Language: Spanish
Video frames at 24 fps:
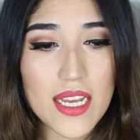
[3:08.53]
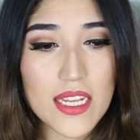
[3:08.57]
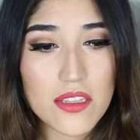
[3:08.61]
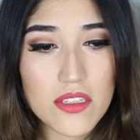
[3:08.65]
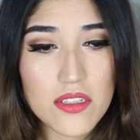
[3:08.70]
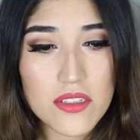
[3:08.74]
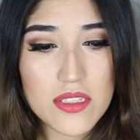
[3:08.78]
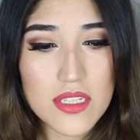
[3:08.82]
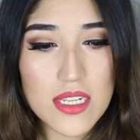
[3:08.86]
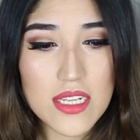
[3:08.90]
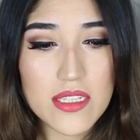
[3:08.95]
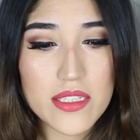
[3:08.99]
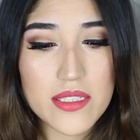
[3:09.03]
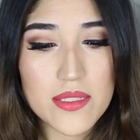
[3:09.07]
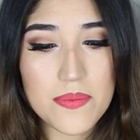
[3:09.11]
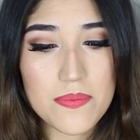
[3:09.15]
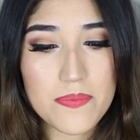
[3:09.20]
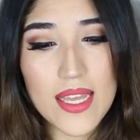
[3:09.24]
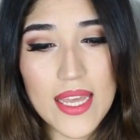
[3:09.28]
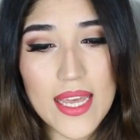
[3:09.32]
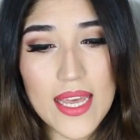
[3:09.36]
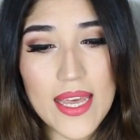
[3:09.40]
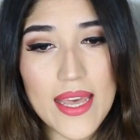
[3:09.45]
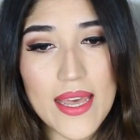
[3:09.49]
Entonces,
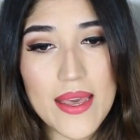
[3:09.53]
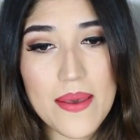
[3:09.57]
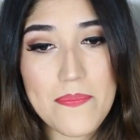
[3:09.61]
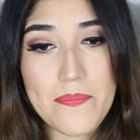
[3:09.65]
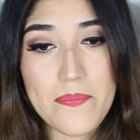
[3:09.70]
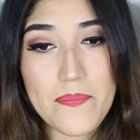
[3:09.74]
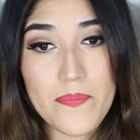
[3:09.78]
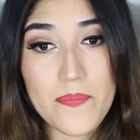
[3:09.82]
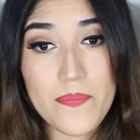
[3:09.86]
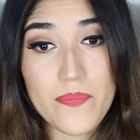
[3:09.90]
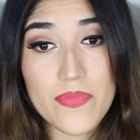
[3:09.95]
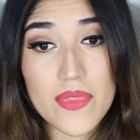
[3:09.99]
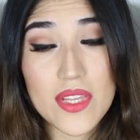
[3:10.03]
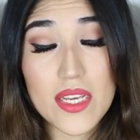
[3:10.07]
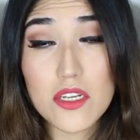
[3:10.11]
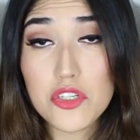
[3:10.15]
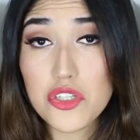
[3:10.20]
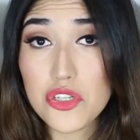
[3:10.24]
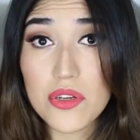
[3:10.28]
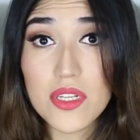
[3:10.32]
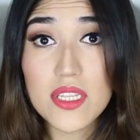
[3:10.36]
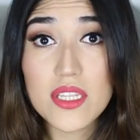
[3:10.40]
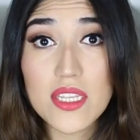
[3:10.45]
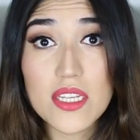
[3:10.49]
em,
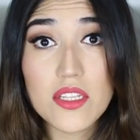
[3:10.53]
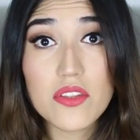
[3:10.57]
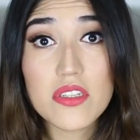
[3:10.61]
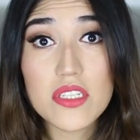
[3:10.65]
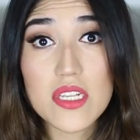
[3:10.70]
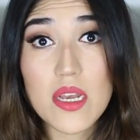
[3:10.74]
yo entiendo